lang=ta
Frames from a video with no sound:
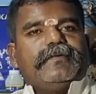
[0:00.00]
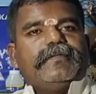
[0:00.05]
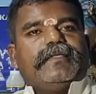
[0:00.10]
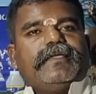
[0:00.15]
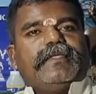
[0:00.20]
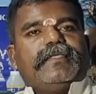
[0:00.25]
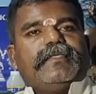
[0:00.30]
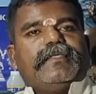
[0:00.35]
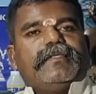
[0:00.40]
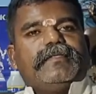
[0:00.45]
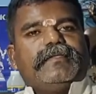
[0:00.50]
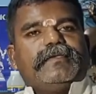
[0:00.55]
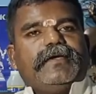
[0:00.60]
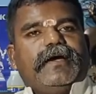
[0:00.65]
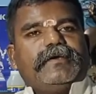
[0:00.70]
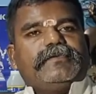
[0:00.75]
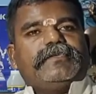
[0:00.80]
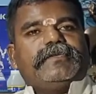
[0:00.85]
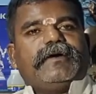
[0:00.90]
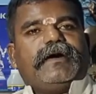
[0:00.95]
இந்த
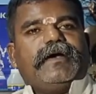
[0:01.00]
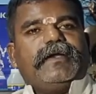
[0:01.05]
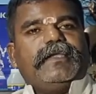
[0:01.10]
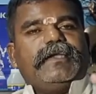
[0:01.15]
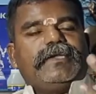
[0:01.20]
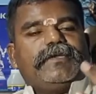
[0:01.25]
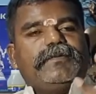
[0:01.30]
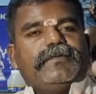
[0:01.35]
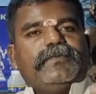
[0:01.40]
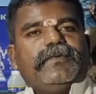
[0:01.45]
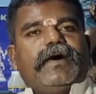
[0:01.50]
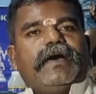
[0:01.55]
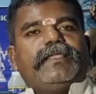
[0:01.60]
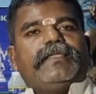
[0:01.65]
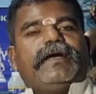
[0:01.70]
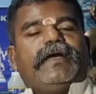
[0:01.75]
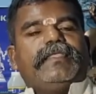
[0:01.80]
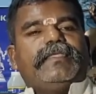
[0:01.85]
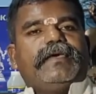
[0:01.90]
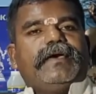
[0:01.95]
ஜான்சி ராணி லட்சுமி
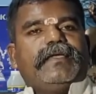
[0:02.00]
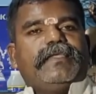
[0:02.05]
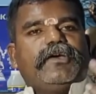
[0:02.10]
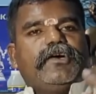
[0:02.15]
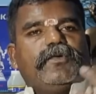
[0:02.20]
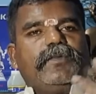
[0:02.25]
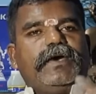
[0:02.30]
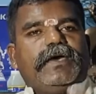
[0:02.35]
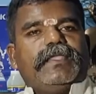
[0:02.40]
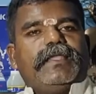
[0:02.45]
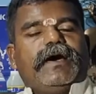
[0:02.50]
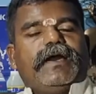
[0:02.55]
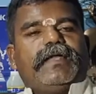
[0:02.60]
பாய் தாந்தி யாதவே